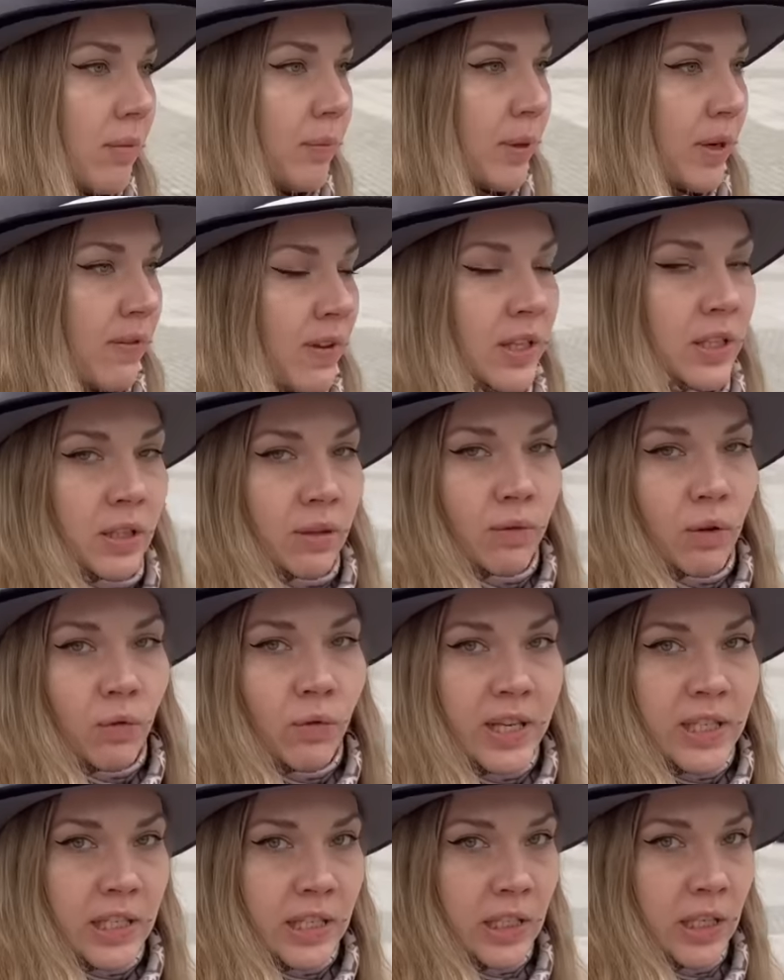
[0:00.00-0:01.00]

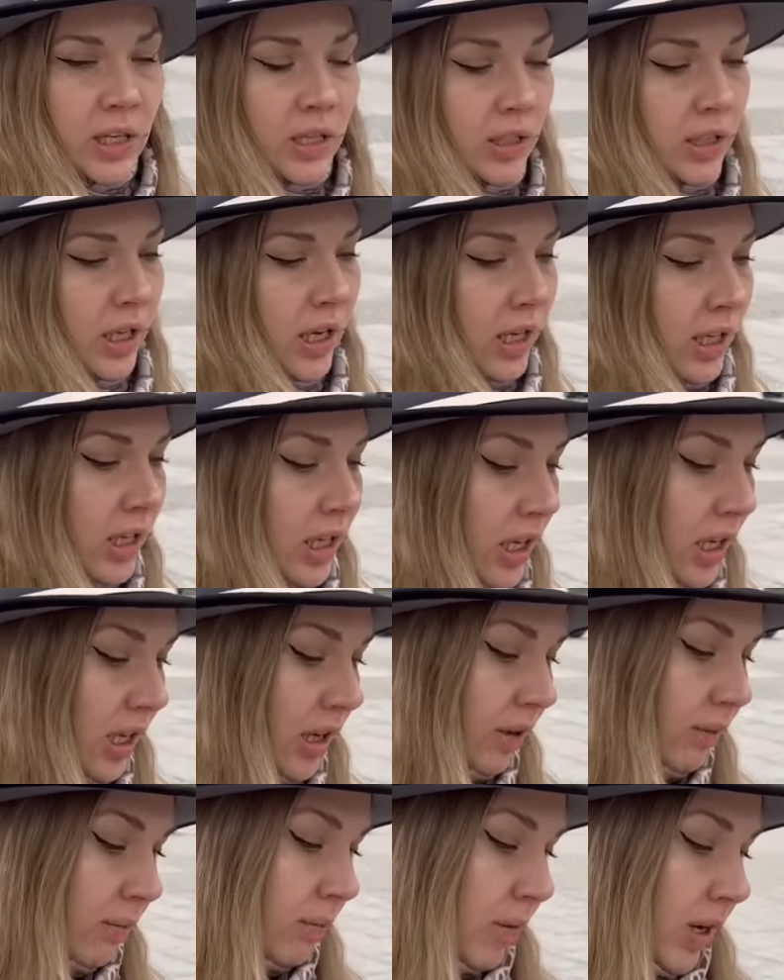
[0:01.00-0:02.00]
Приветствую вас,
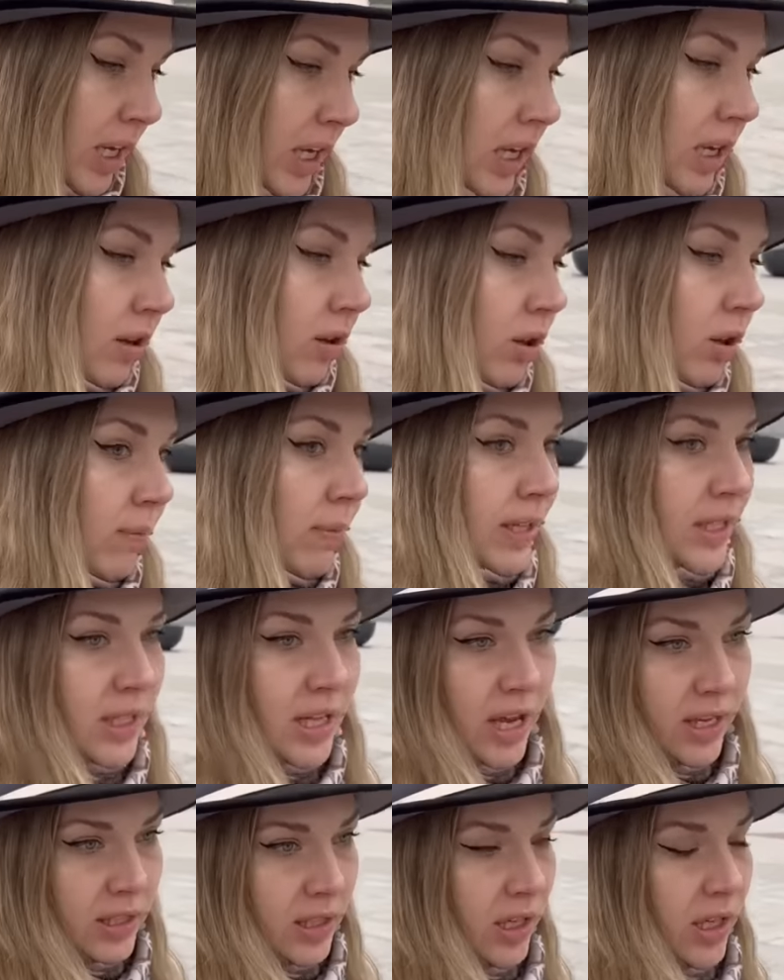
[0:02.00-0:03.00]
дорогие мои
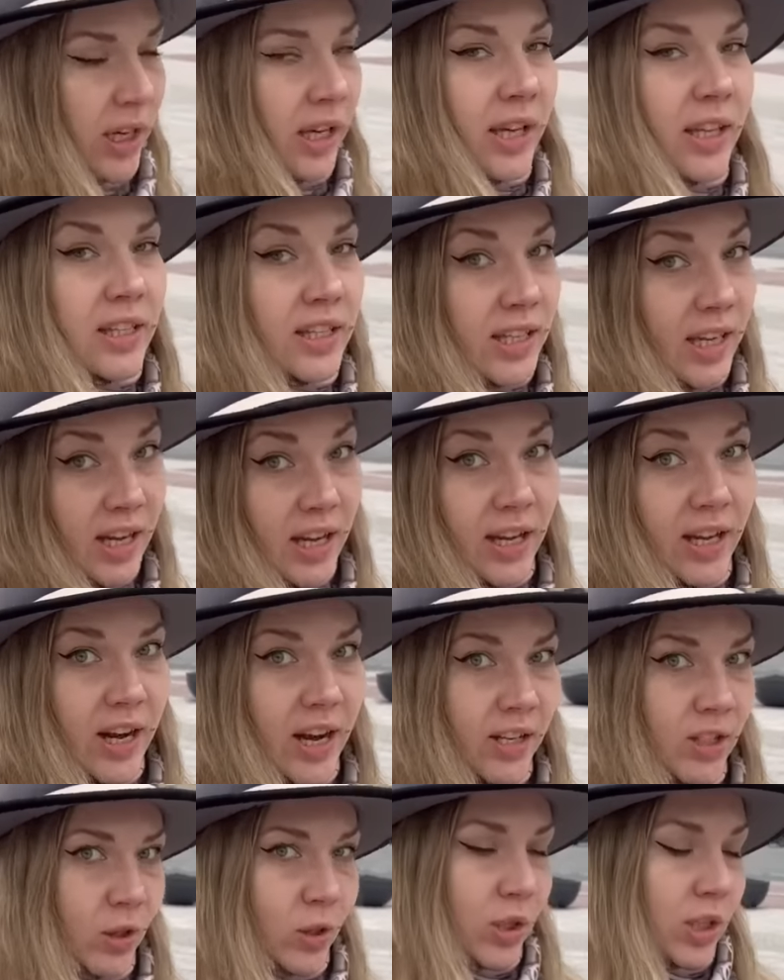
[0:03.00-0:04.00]
любознательные
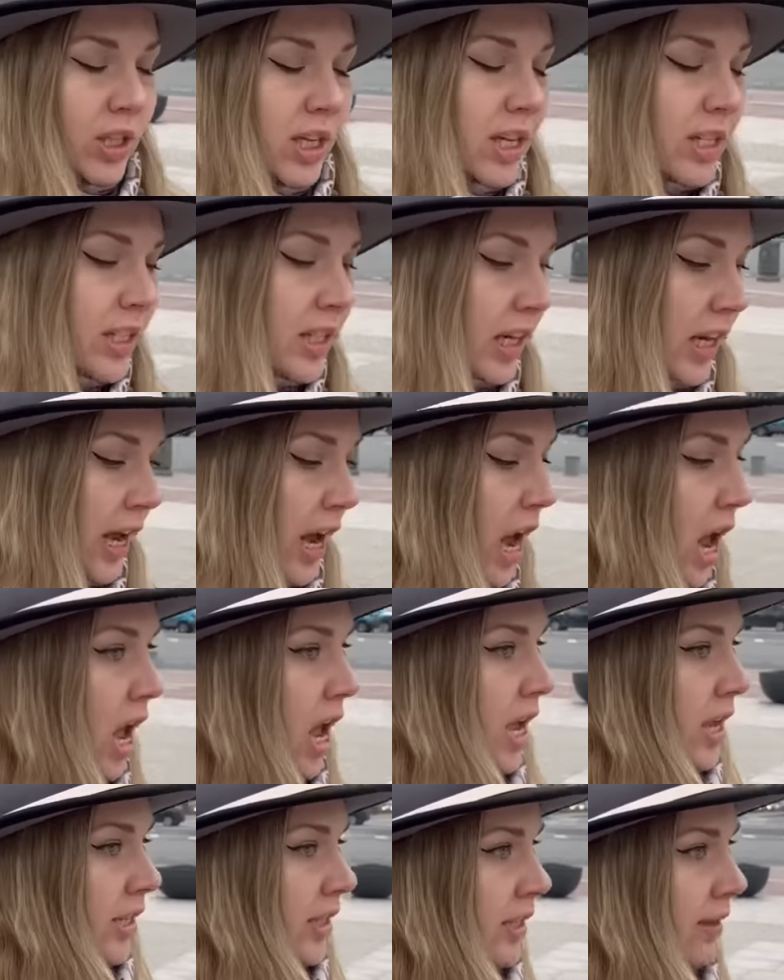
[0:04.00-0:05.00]
телерадиозрители.
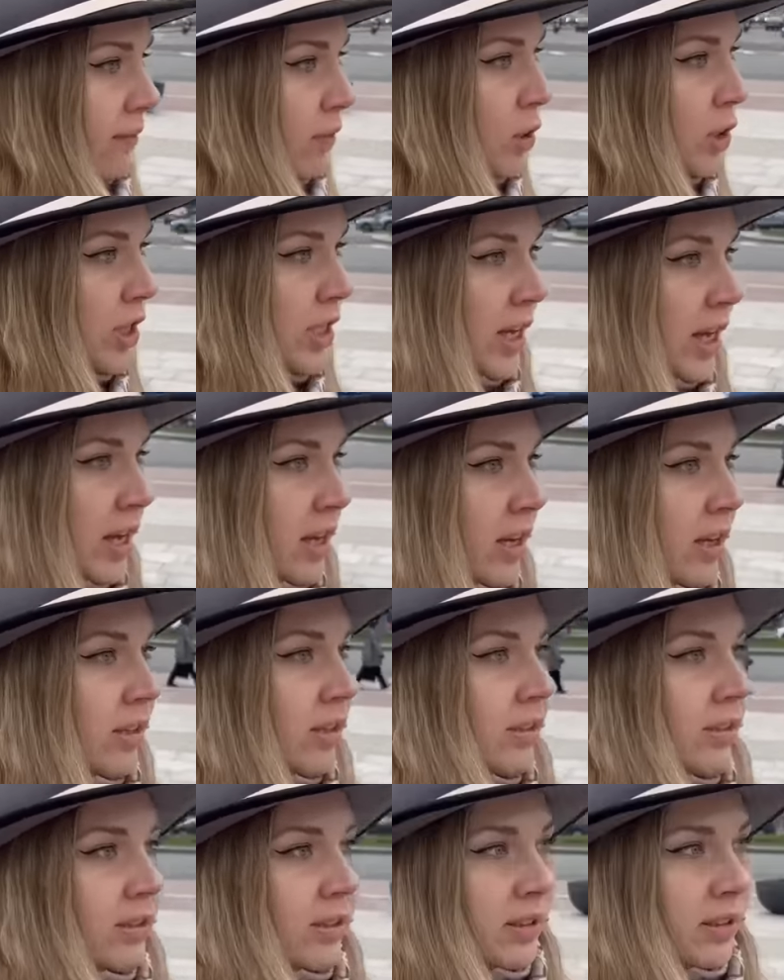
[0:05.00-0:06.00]
Сегодня
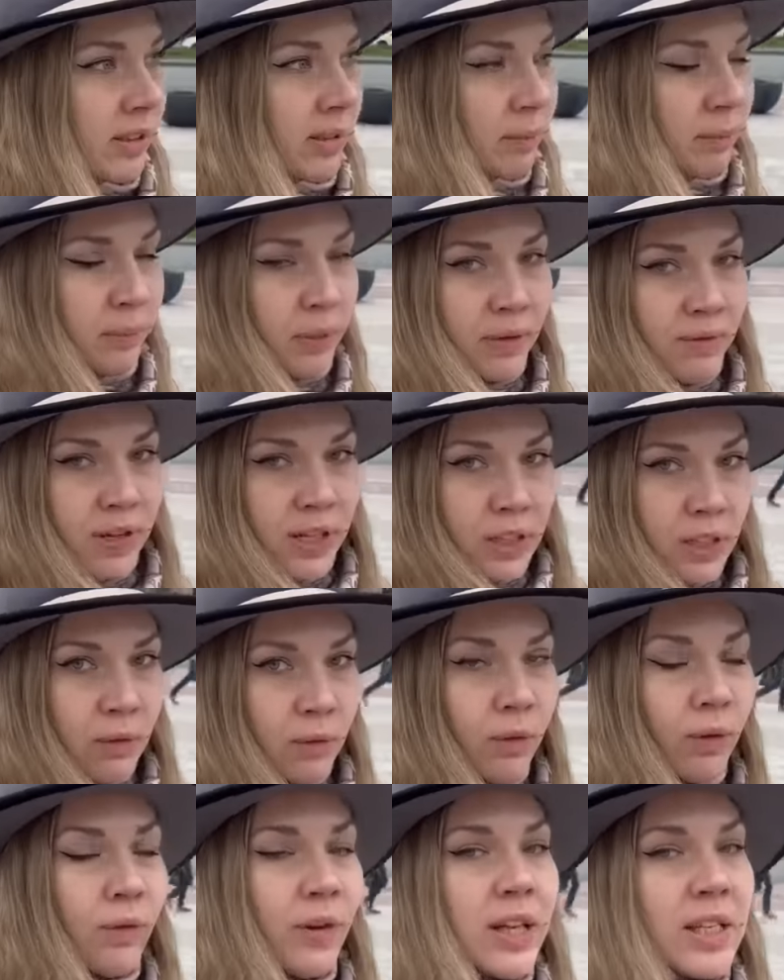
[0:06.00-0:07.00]
э,
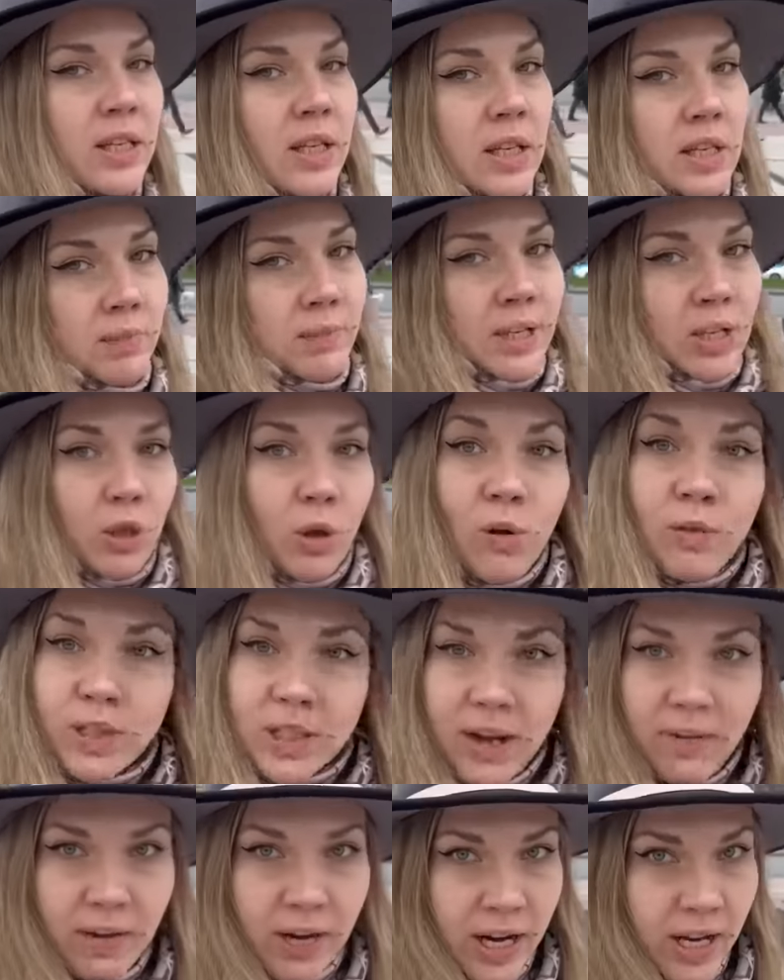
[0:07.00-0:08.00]
приветствую вас из
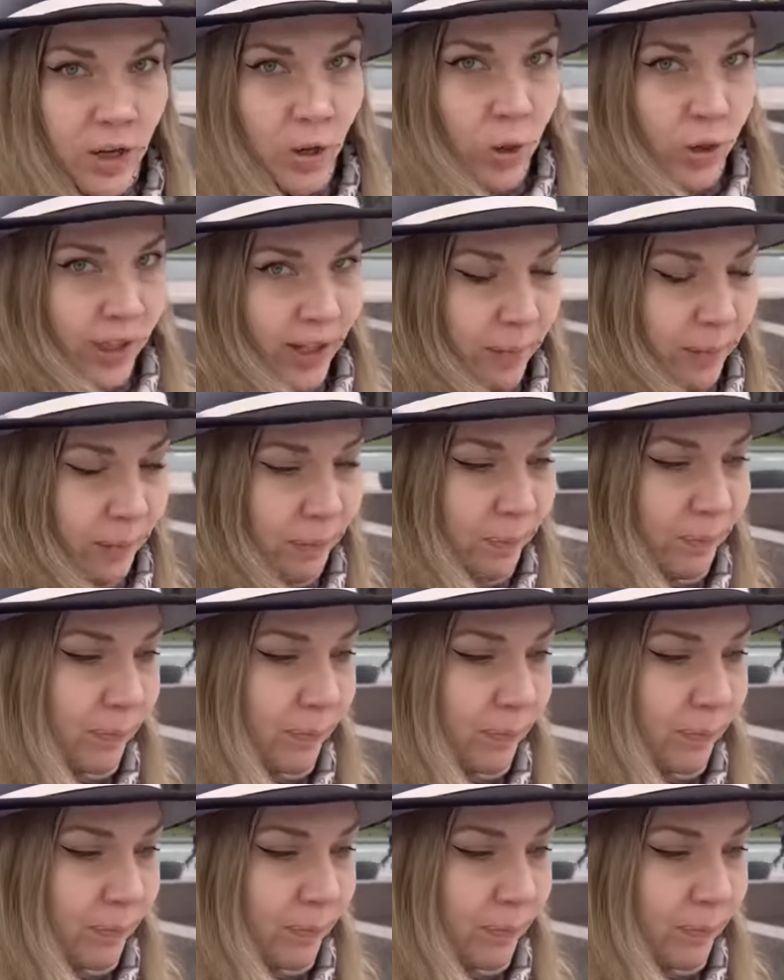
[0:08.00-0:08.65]
Московского района.